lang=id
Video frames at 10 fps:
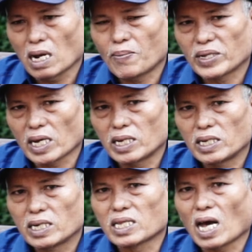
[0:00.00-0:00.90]
apa
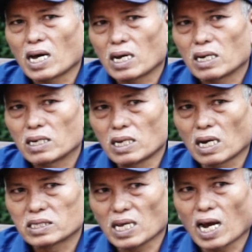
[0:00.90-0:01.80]
tadi getah
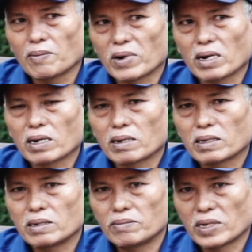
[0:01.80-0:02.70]
yang sangat
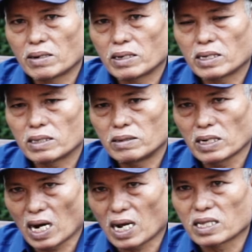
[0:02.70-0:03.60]
ber,
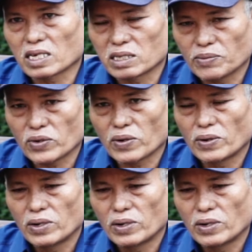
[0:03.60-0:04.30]
berharga tersebut.